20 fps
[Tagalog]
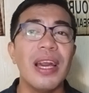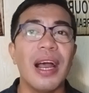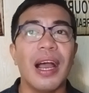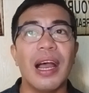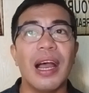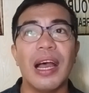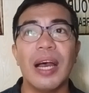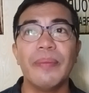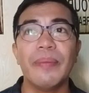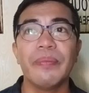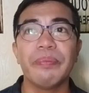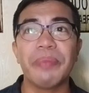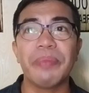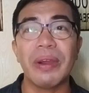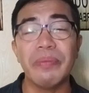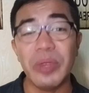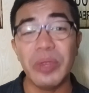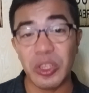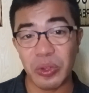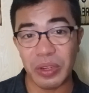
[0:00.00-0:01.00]
Um, pang
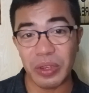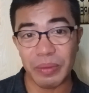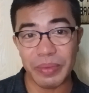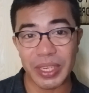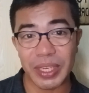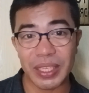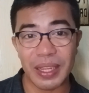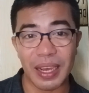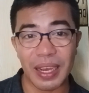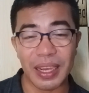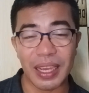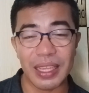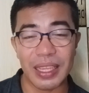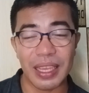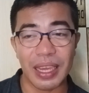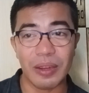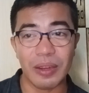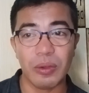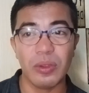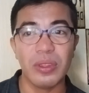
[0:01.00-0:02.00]
Miss Universe ng
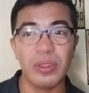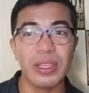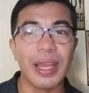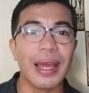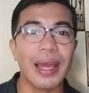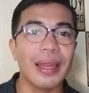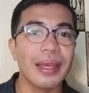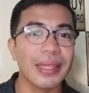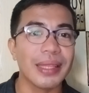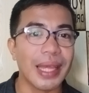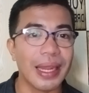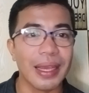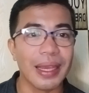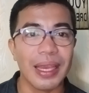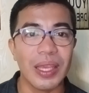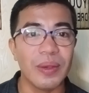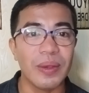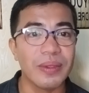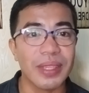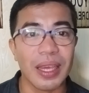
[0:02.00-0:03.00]
kanya, ano, yun nga lang talaga,
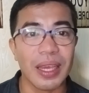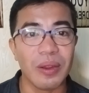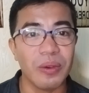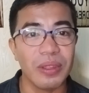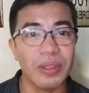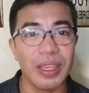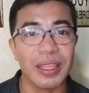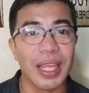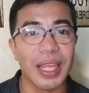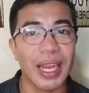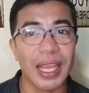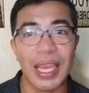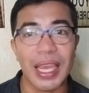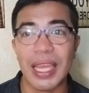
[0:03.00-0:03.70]
yung sarong niya talaga.